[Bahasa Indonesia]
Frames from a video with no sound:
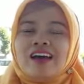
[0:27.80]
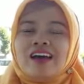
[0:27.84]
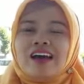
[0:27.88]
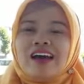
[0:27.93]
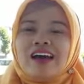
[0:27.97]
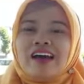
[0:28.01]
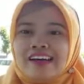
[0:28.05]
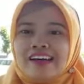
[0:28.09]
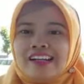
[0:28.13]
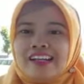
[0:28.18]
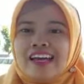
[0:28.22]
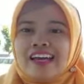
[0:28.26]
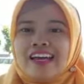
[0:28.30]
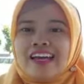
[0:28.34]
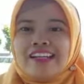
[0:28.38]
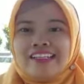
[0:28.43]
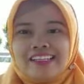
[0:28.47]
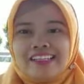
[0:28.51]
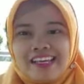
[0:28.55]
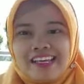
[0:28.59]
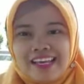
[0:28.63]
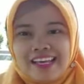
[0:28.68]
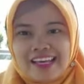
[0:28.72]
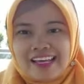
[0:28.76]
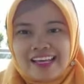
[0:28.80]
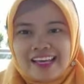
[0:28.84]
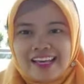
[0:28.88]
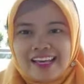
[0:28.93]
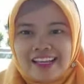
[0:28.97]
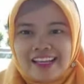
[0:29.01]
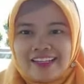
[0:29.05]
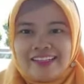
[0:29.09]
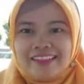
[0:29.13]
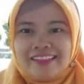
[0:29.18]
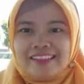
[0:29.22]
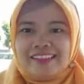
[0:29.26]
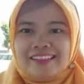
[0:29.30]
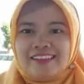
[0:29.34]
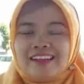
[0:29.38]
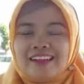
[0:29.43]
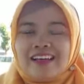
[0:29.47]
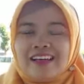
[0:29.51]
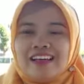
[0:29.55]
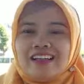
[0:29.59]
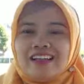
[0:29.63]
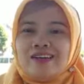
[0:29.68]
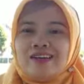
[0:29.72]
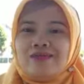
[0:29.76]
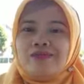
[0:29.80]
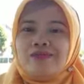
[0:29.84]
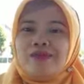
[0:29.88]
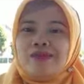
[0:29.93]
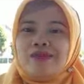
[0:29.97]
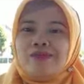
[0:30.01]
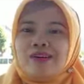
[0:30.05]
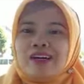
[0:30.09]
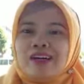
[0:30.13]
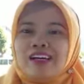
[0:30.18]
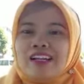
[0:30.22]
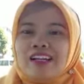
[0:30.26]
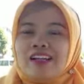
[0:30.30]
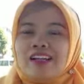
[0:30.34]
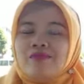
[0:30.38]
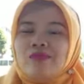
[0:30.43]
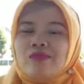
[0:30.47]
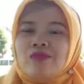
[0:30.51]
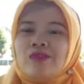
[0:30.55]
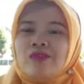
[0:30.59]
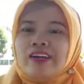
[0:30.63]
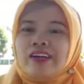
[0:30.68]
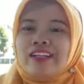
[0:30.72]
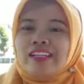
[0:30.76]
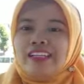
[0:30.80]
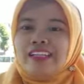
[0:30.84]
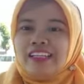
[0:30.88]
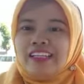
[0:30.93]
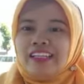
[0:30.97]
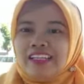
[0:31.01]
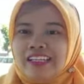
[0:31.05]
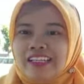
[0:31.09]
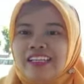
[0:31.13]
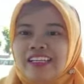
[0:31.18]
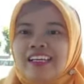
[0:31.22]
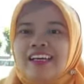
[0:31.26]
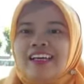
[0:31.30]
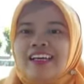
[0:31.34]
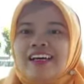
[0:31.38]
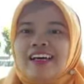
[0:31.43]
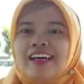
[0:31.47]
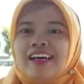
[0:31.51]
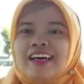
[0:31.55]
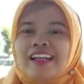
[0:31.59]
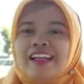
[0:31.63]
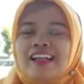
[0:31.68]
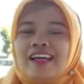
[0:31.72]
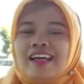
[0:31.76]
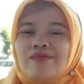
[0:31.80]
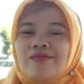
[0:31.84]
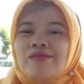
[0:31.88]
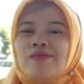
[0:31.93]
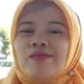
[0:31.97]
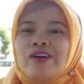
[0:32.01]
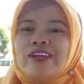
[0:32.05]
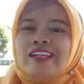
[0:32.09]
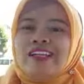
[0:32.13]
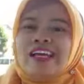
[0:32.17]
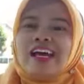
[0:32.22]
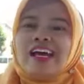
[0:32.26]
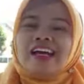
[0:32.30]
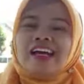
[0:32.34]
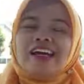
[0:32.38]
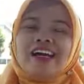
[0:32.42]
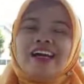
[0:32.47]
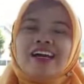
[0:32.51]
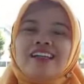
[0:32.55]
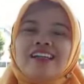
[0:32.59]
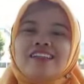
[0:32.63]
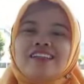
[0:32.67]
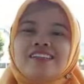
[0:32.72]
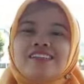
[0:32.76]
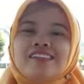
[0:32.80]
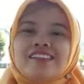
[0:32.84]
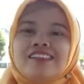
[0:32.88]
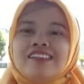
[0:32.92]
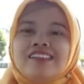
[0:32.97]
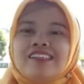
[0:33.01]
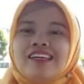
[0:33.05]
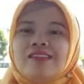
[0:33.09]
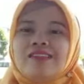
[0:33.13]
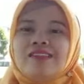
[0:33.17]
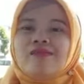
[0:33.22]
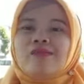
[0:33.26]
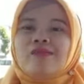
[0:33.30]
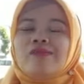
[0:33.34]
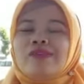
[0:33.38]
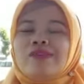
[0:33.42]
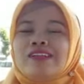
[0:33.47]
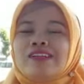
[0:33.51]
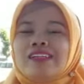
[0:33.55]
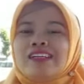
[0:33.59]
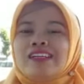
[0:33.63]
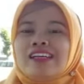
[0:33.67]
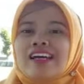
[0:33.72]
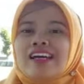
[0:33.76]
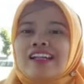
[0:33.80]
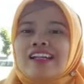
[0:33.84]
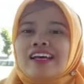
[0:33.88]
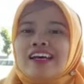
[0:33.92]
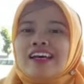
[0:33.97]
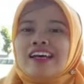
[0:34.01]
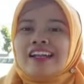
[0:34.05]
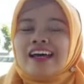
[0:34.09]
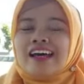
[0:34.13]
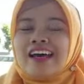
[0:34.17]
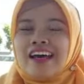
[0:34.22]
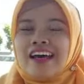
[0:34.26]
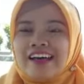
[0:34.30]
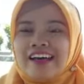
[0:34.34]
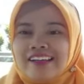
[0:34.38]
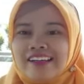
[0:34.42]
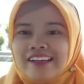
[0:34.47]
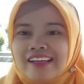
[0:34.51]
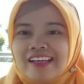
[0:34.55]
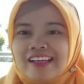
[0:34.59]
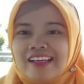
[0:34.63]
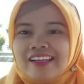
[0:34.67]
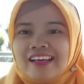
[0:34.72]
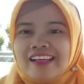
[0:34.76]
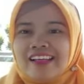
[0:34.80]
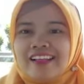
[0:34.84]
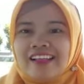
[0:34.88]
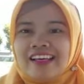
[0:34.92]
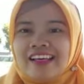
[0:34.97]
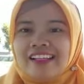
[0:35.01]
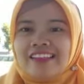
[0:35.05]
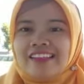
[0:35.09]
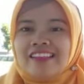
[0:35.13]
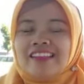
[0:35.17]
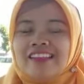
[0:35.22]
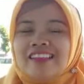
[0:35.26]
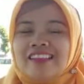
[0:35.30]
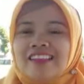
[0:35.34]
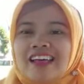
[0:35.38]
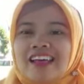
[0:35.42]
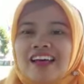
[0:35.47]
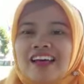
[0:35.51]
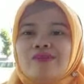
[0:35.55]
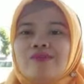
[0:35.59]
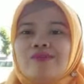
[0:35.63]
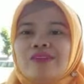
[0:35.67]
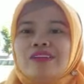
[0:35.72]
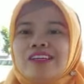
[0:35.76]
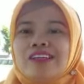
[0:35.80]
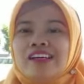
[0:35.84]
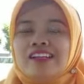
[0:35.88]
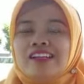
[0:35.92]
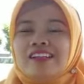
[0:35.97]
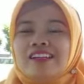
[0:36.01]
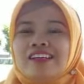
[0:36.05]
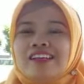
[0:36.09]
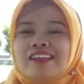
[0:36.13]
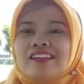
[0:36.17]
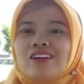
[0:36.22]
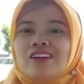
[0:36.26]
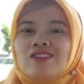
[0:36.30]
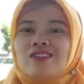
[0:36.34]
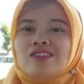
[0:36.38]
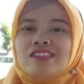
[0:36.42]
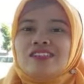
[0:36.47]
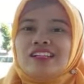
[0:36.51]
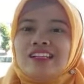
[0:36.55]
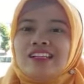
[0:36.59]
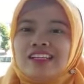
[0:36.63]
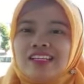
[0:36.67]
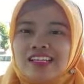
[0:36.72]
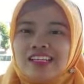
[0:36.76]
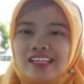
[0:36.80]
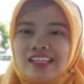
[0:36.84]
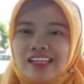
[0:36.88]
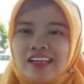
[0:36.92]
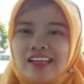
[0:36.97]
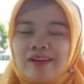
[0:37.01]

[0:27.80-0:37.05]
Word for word: Agar kalian lebih mengenal Bu Weni, Nah, Bu Eni akan sedikit memberikan arahan ya anak-anak tentang bimbingan dan konseling